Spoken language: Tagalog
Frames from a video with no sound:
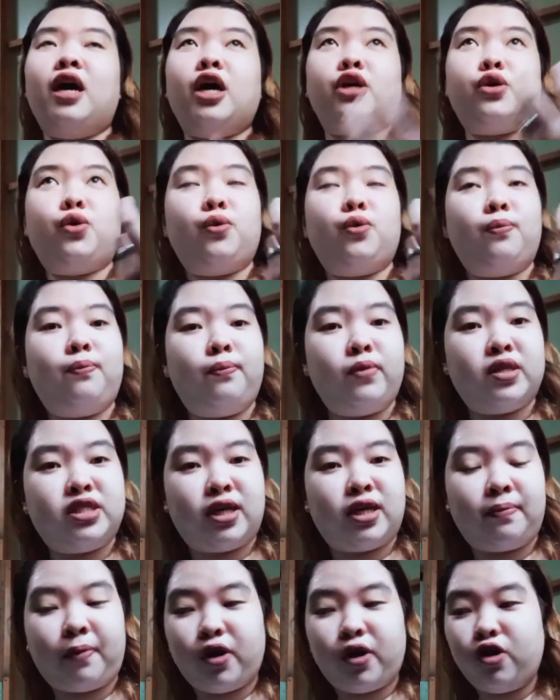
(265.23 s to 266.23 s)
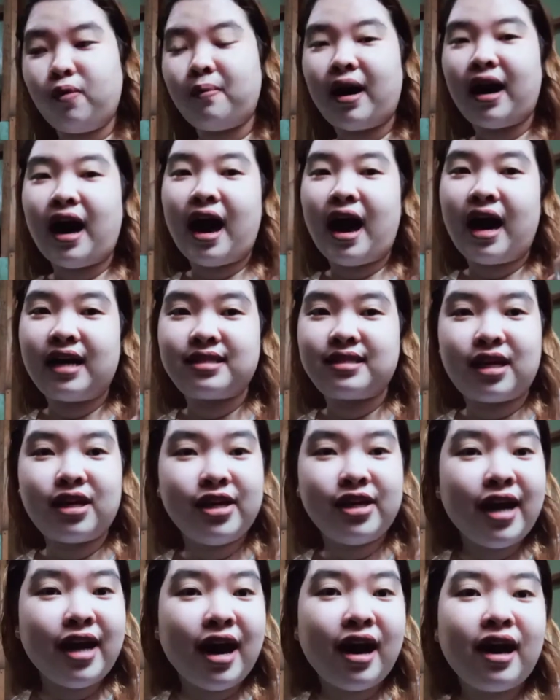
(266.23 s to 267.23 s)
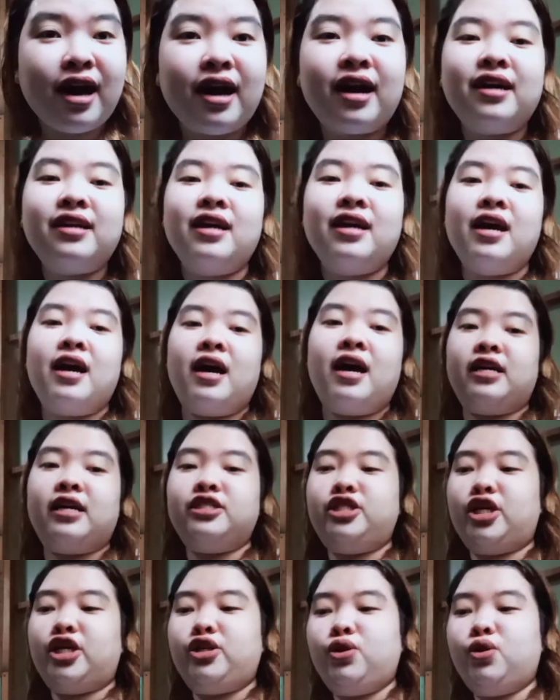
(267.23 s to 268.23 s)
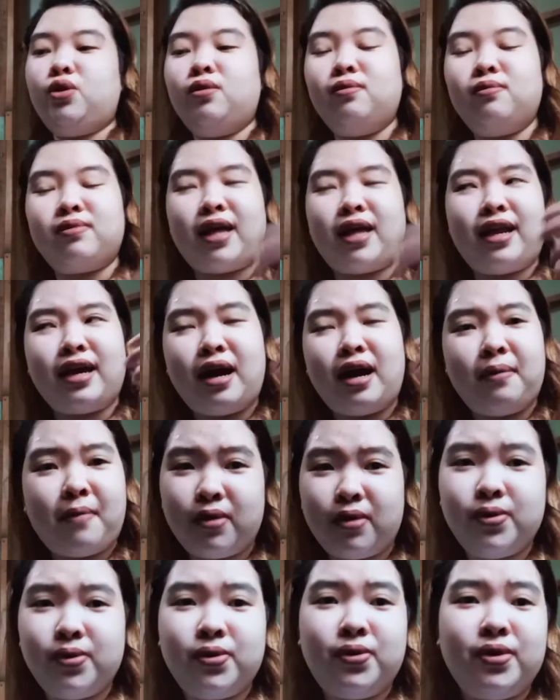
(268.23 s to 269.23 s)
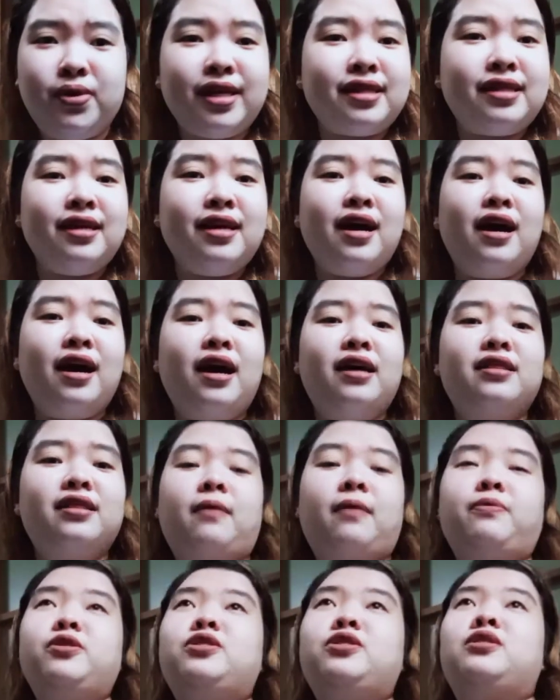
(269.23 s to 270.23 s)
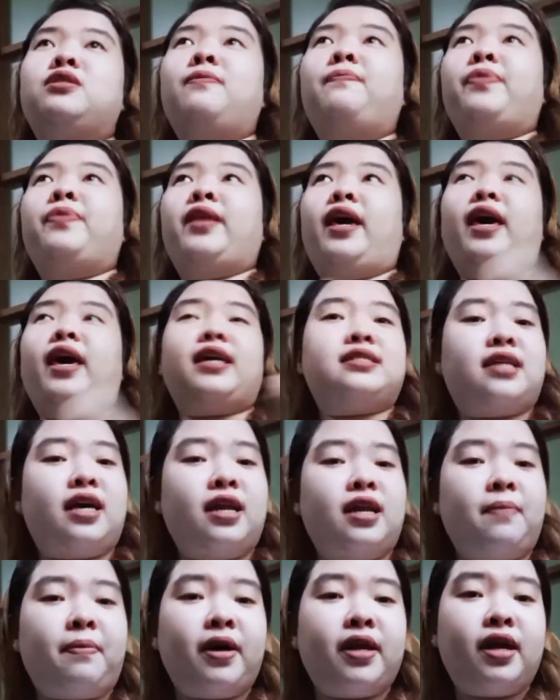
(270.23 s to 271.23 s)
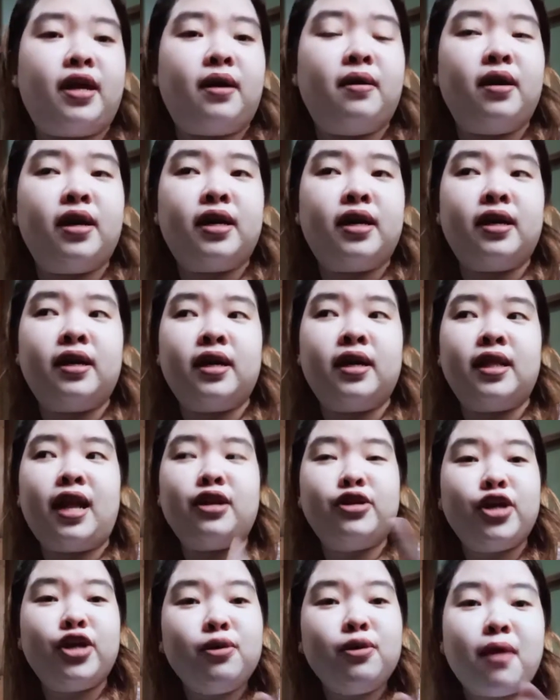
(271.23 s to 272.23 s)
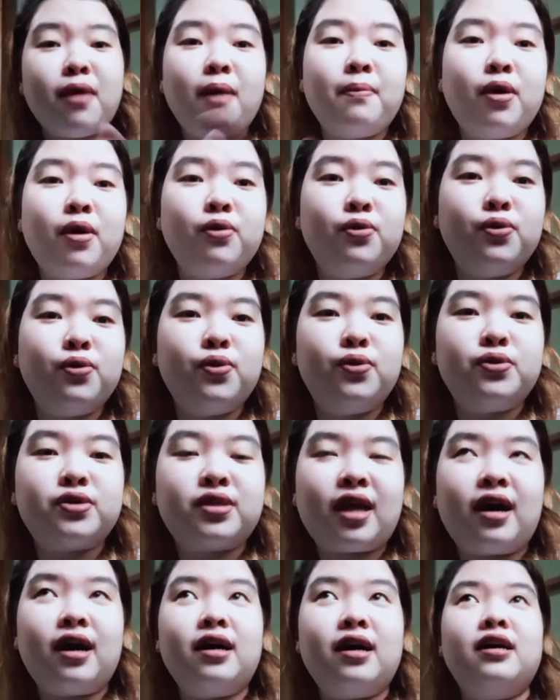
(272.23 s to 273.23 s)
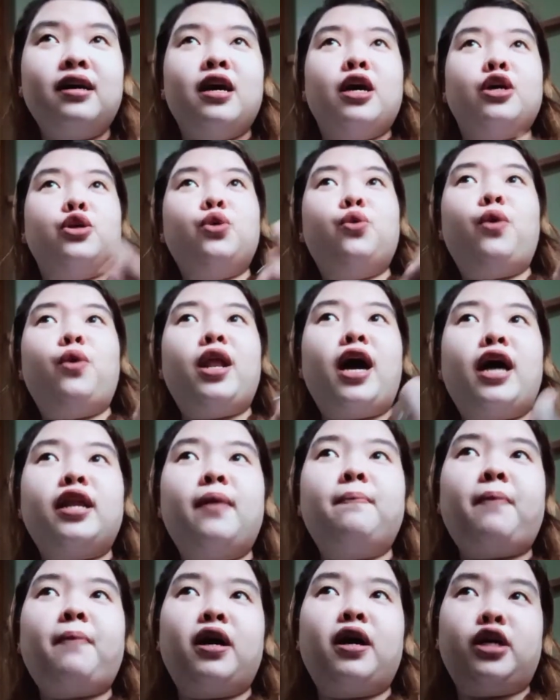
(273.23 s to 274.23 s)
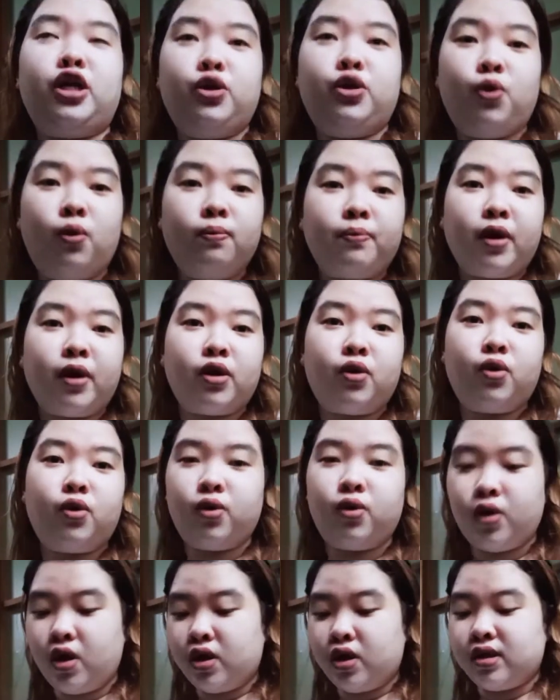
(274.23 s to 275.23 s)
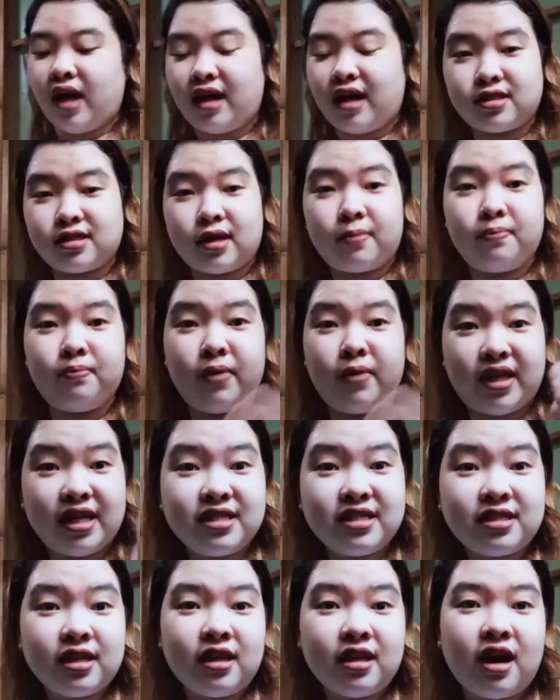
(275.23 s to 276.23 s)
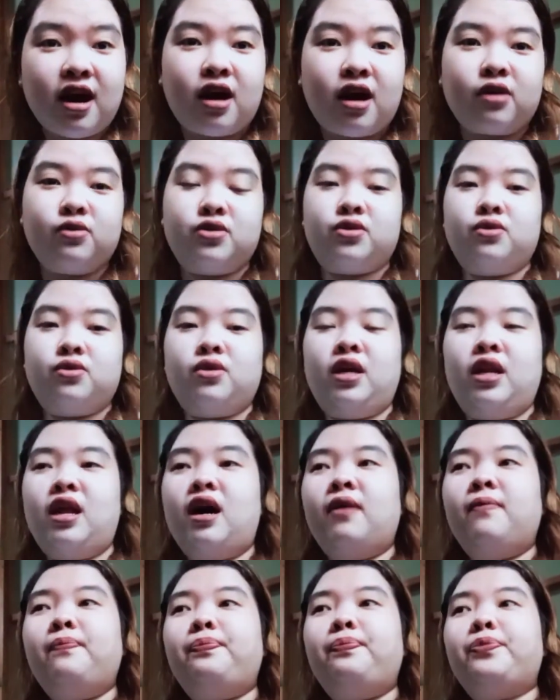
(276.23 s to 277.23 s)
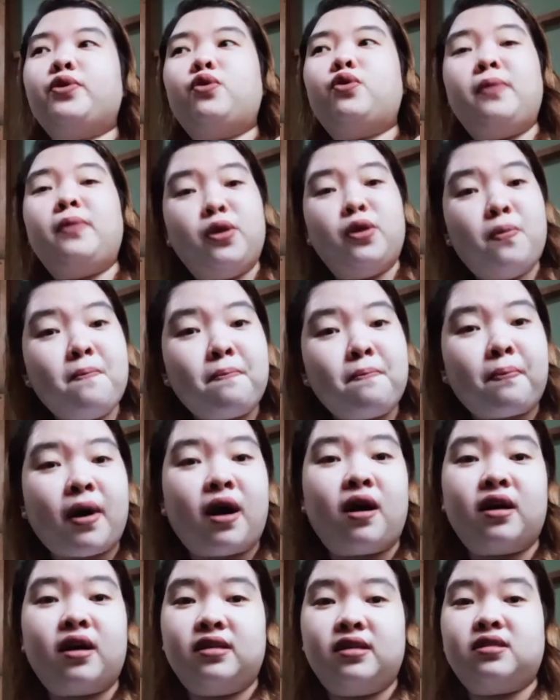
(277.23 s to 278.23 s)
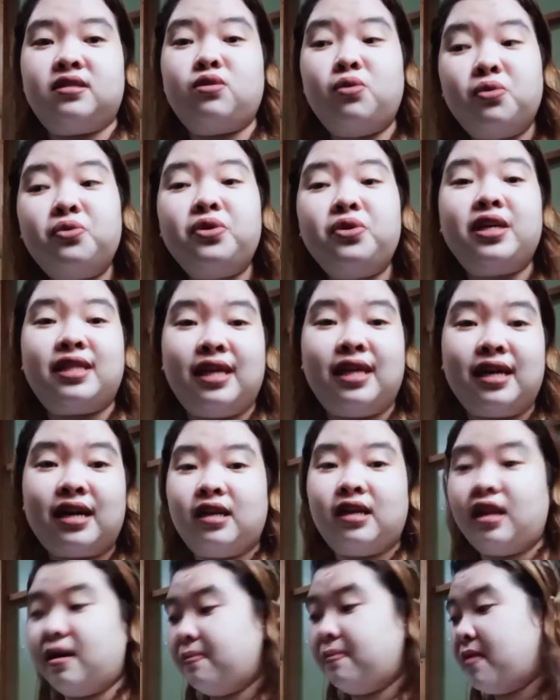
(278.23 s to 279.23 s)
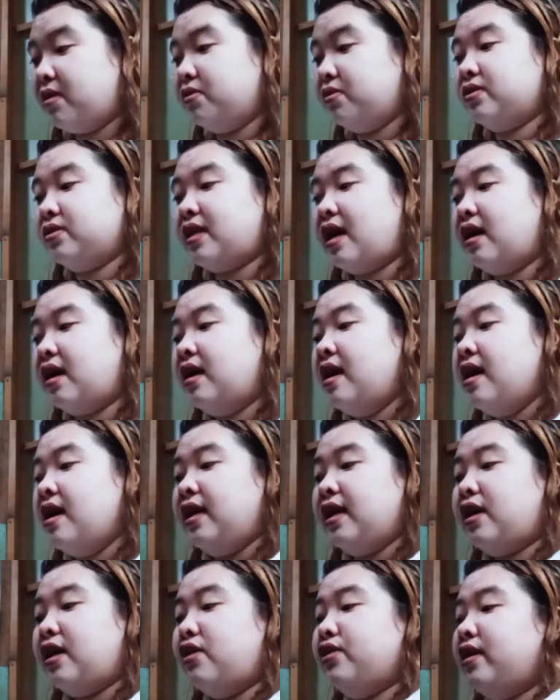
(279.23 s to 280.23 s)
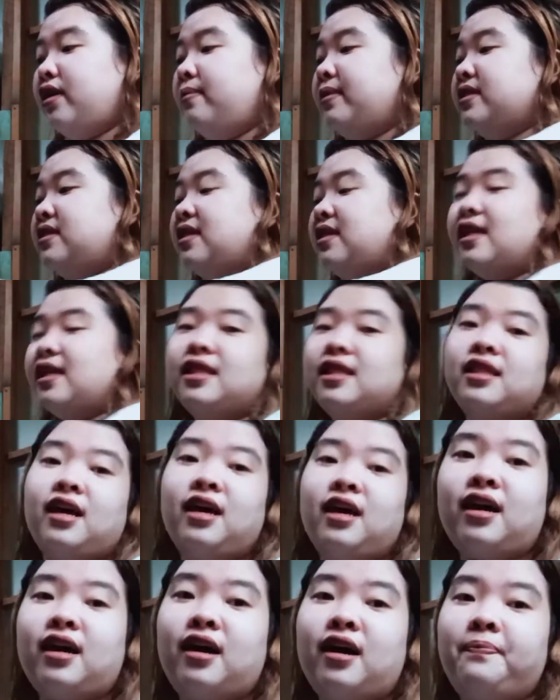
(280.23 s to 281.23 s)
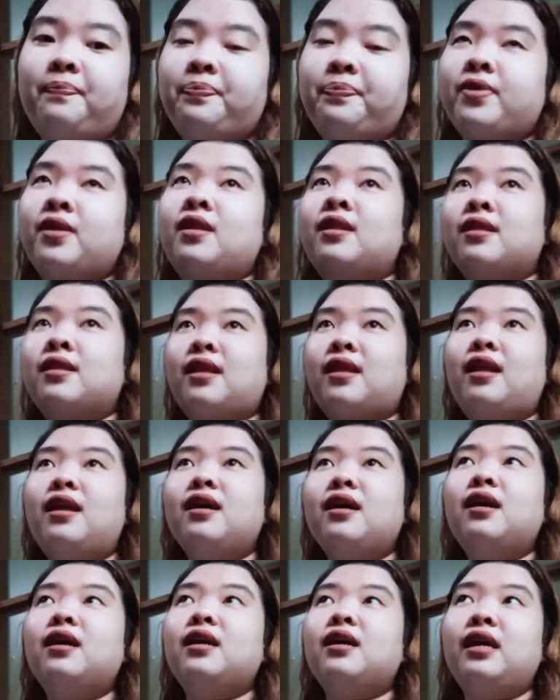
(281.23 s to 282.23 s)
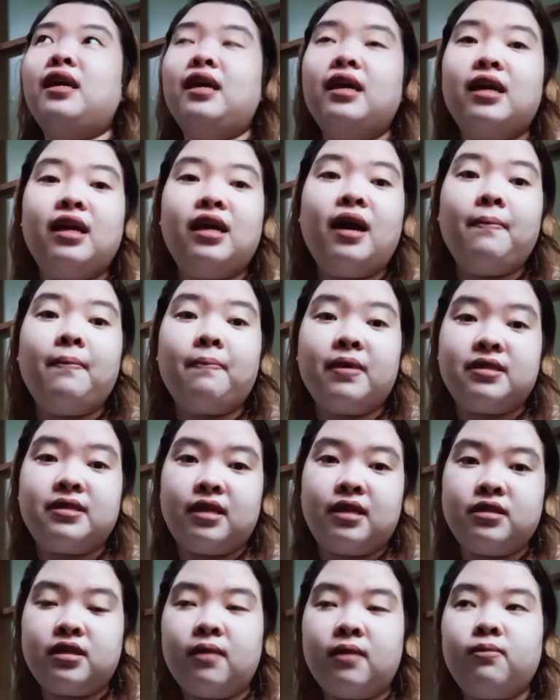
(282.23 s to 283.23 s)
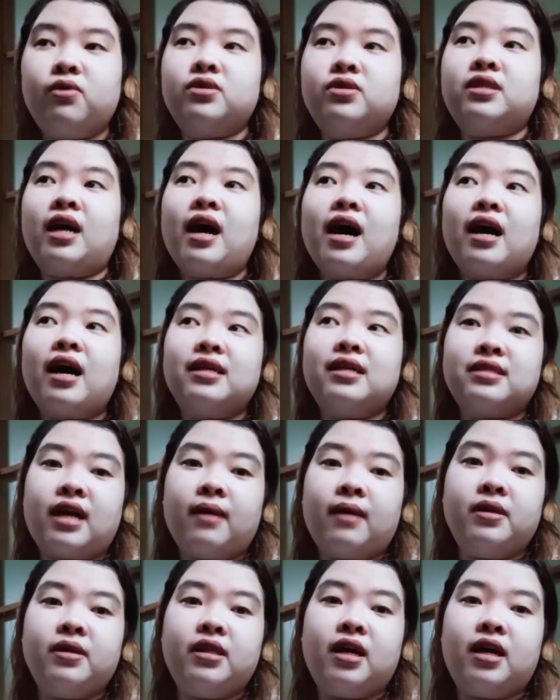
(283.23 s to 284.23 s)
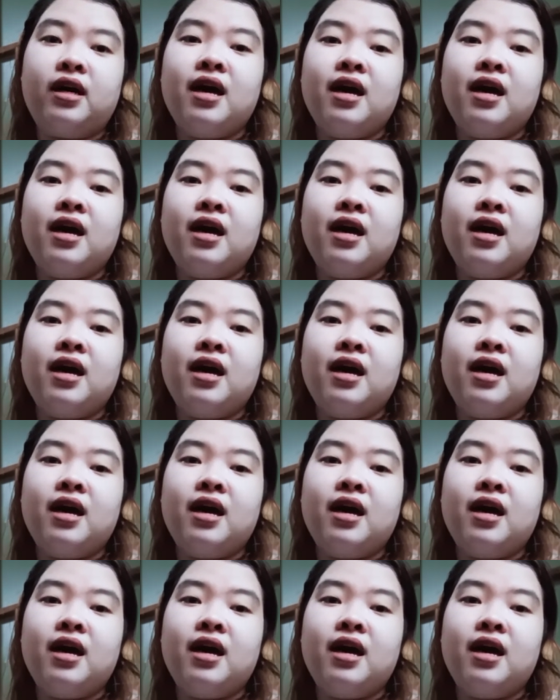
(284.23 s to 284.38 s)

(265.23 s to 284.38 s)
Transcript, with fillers: Yung, andyan pa yung mga aasar yan, andyan yung talagang mangungulit yan. Tapos, e-eksena pa ng lalo na yung mga mangungutang, yung wala nang pang-inom, pero dahil sa bitin sila, gusto nilang minum pa, is kukulitin ka nilang mangutang. Ikaw naman si Tindera, talagang iikli ang pasensya mo sa kakasabi ng,